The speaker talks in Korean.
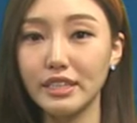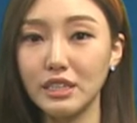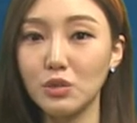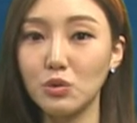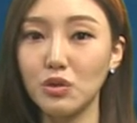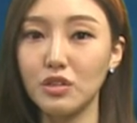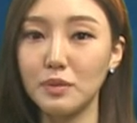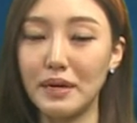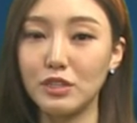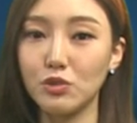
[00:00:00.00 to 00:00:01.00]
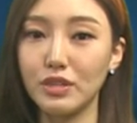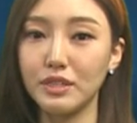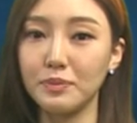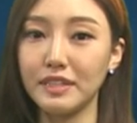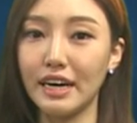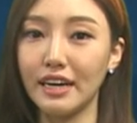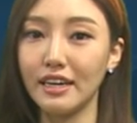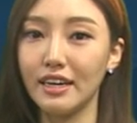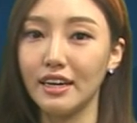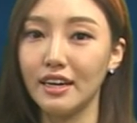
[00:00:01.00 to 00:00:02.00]
신조선을 발주했습니다.
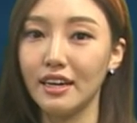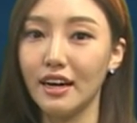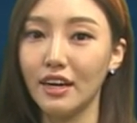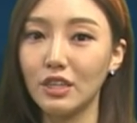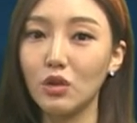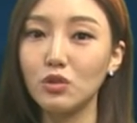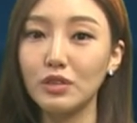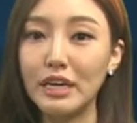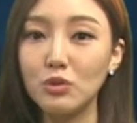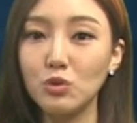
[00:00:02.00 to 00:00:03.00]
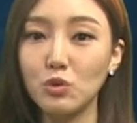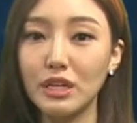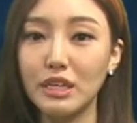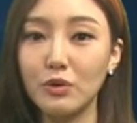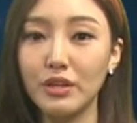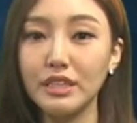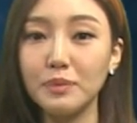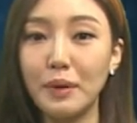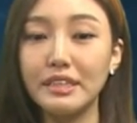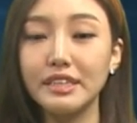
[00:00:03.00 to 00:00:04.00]
영국 해운조사기관인
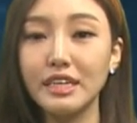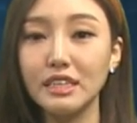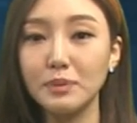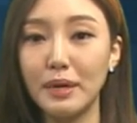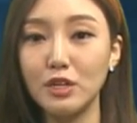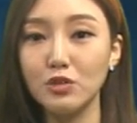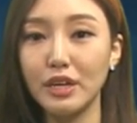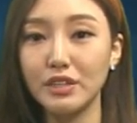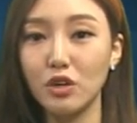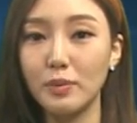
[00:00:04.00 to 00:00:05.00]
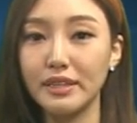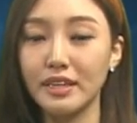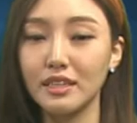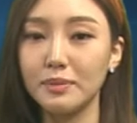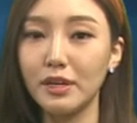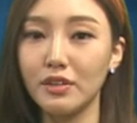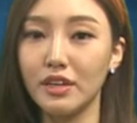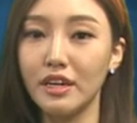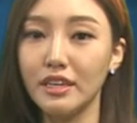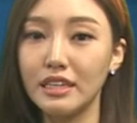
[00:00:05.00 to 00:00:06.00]
베셀즈 밸류 닷컴에 따르면
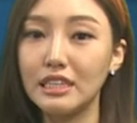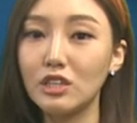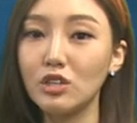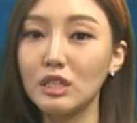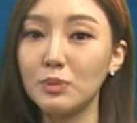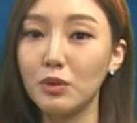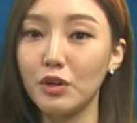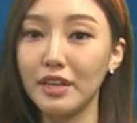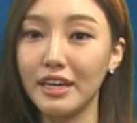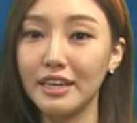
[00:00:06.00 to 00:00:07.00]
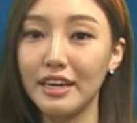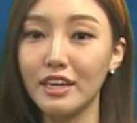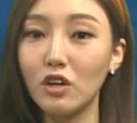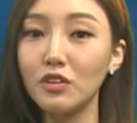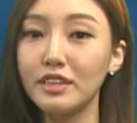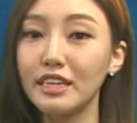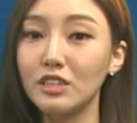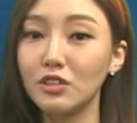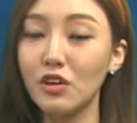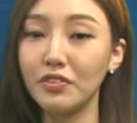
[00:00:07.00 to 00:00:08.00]
이천십오 년 한 해
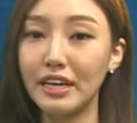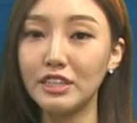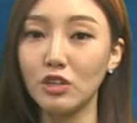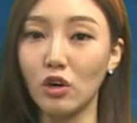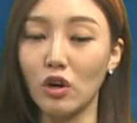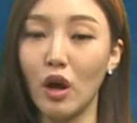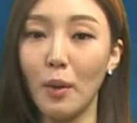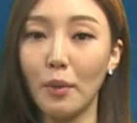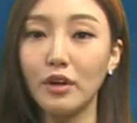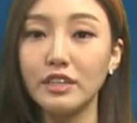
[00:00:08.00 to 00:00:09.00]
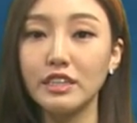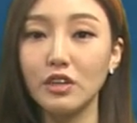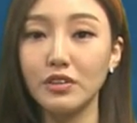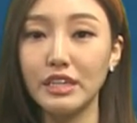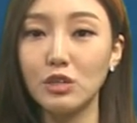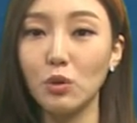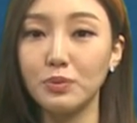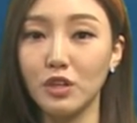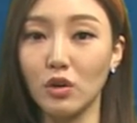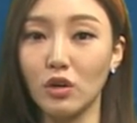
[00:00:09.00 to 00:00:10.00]
컨테이너선 네 척, 벌크선 일곱
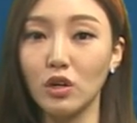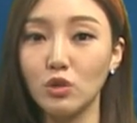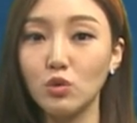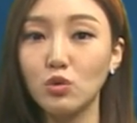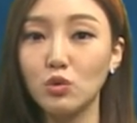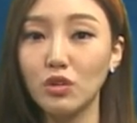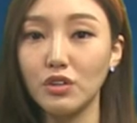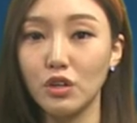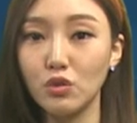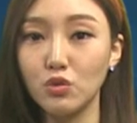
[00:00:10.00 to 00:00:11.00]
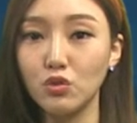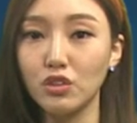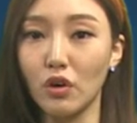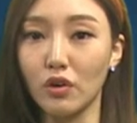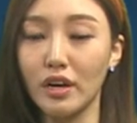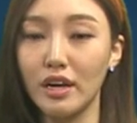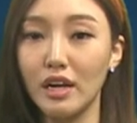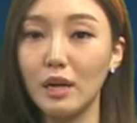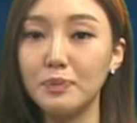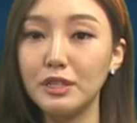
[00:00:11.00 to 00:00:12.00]
척, 유조선 열두 척,
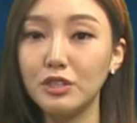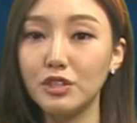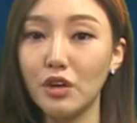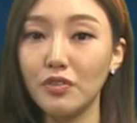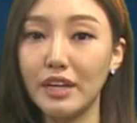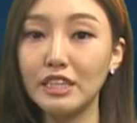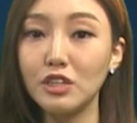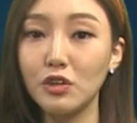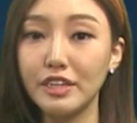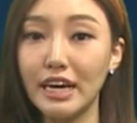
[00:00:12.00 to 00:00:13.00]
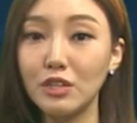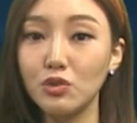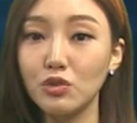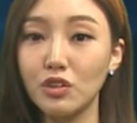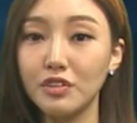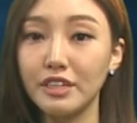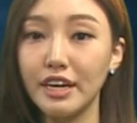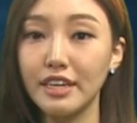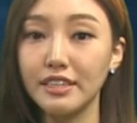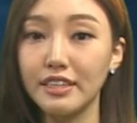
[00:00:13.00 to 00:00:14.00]
엘피지선 네 척이 한국
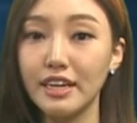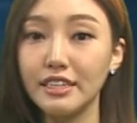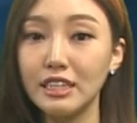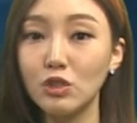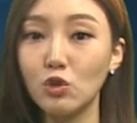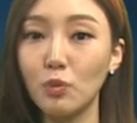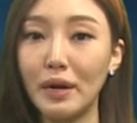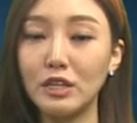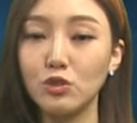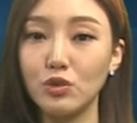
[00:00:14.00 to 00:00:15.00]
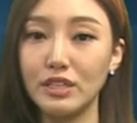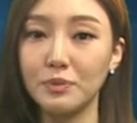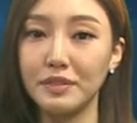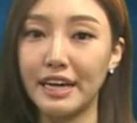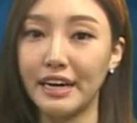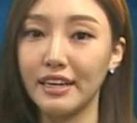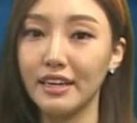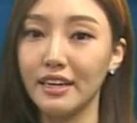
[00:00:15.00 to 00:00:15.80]
선사에 의해 신조 발주됐습니다.